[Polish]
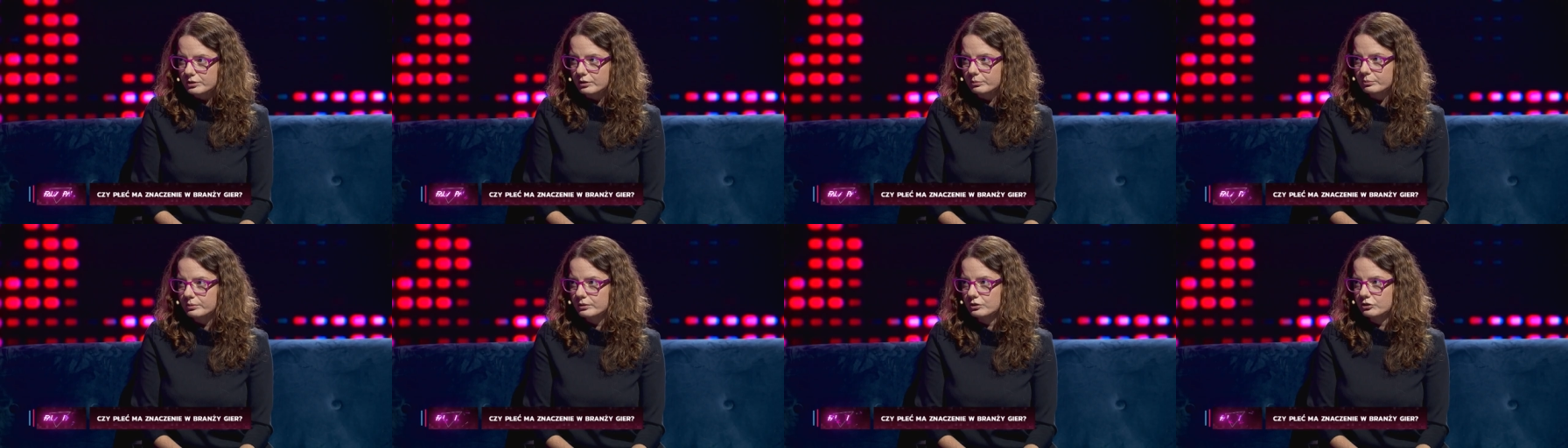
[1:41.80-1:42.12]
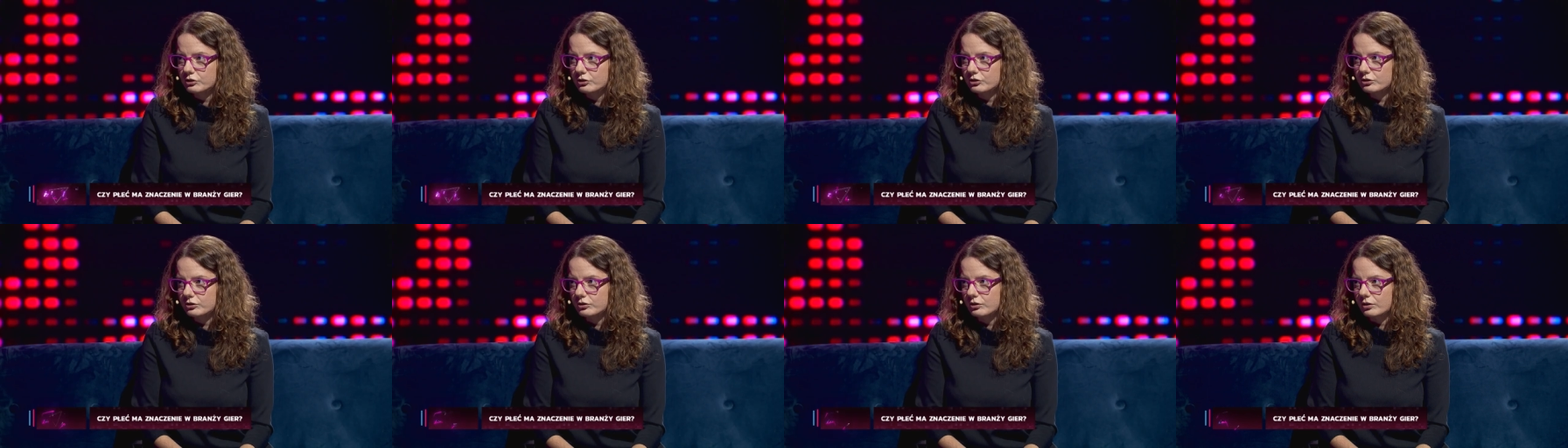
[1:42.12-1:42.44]

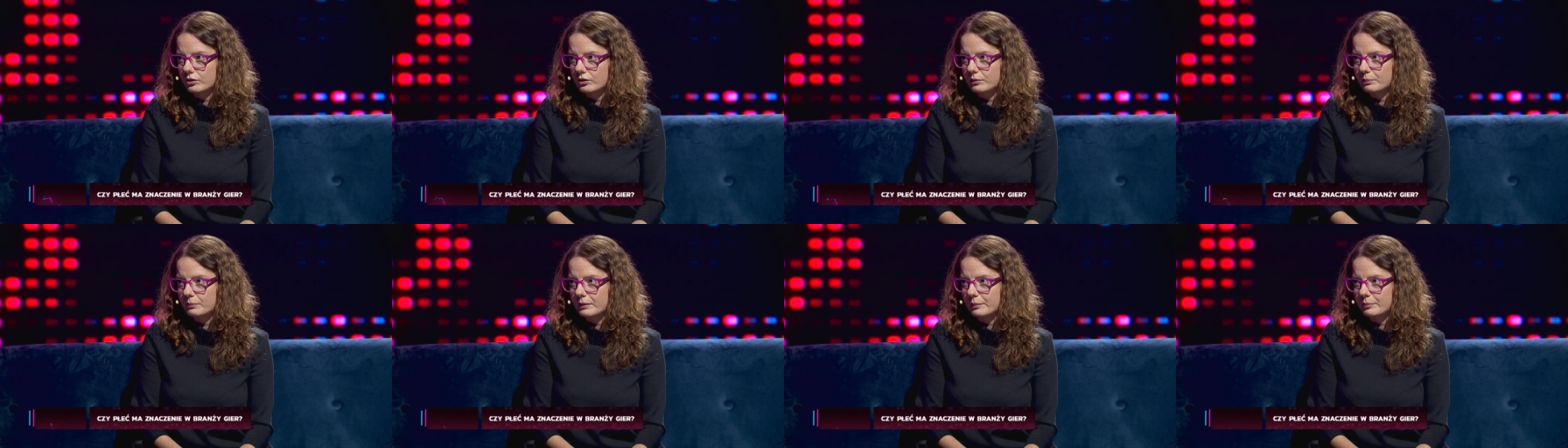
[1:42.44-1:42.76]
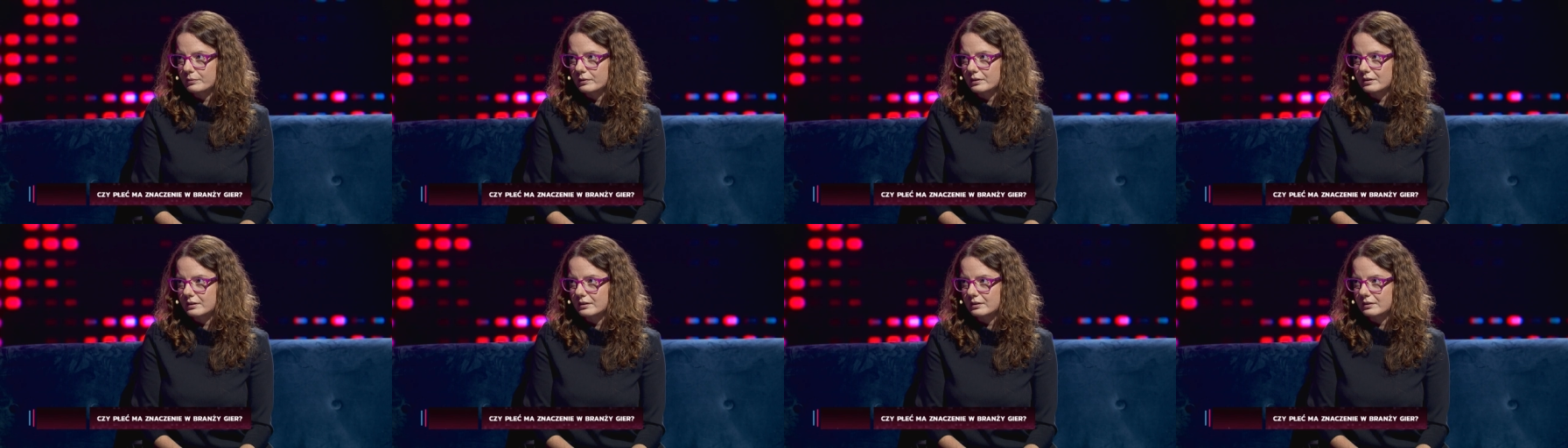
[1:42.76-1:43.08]
robić, to
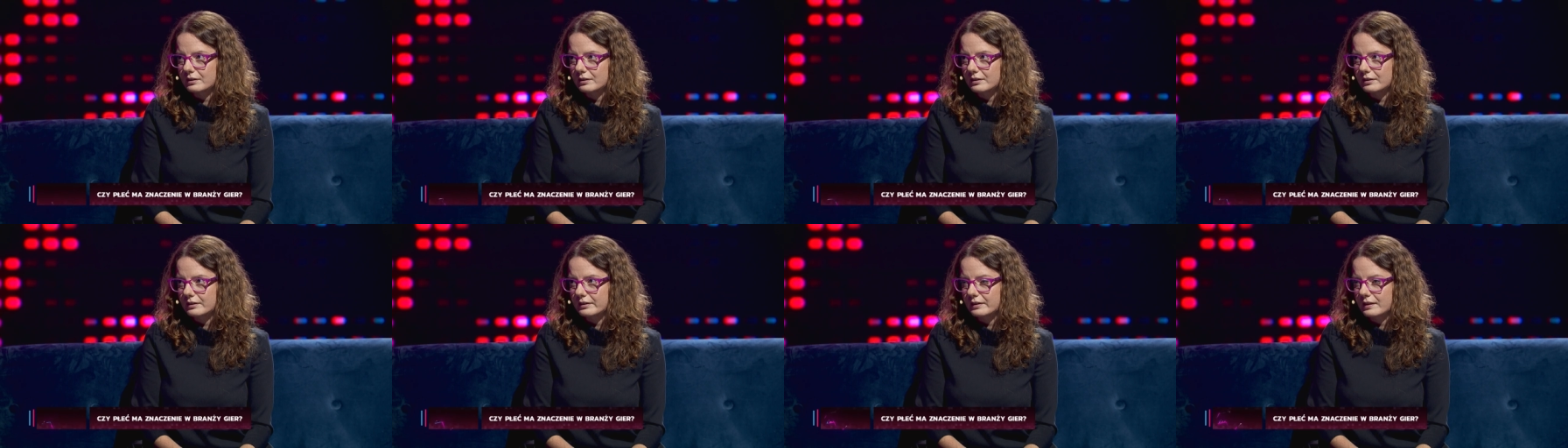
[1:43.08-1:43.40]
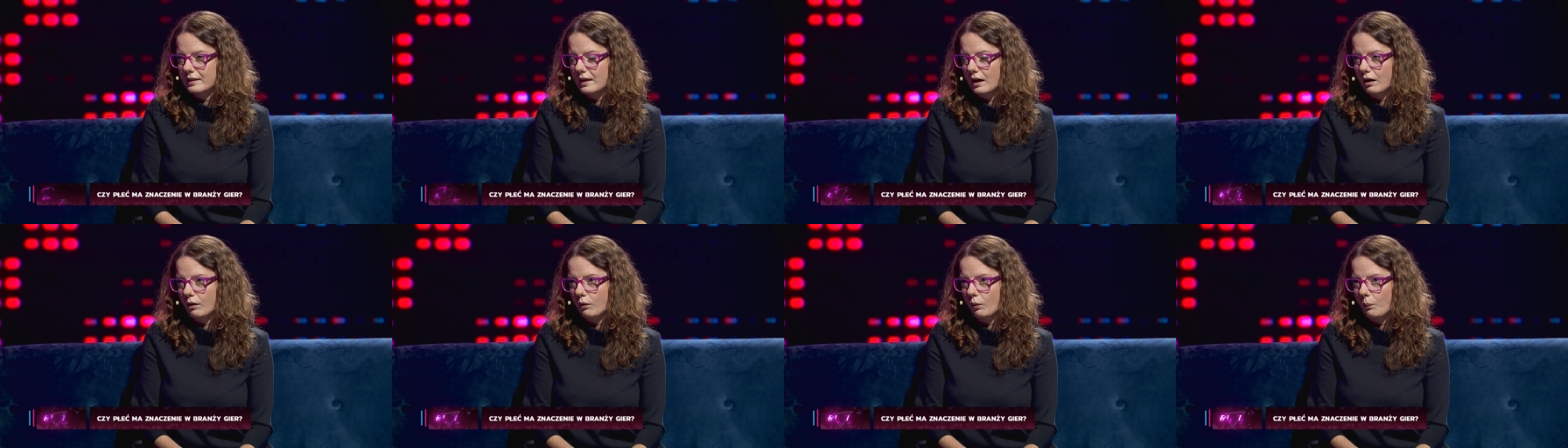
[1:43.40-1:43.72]
mamy
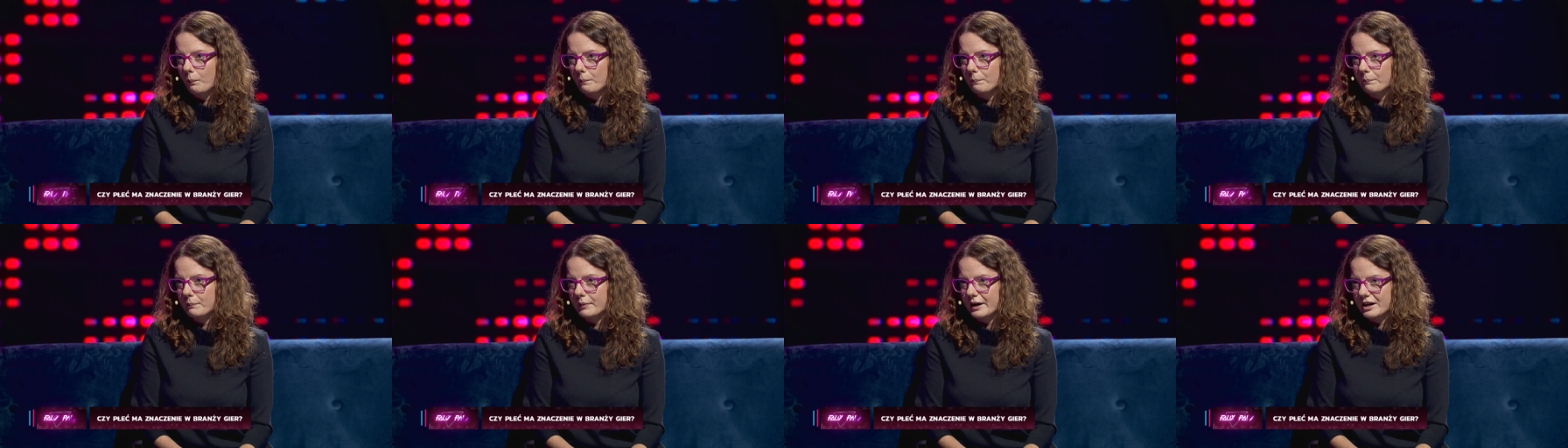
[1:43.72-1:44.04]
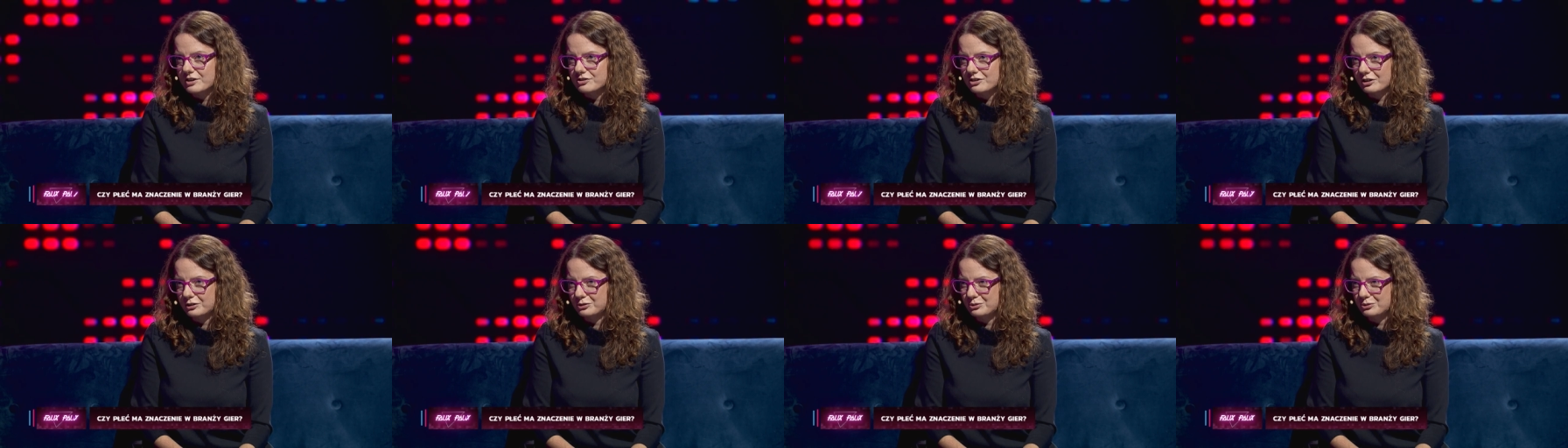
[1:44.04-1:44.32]
jako branża,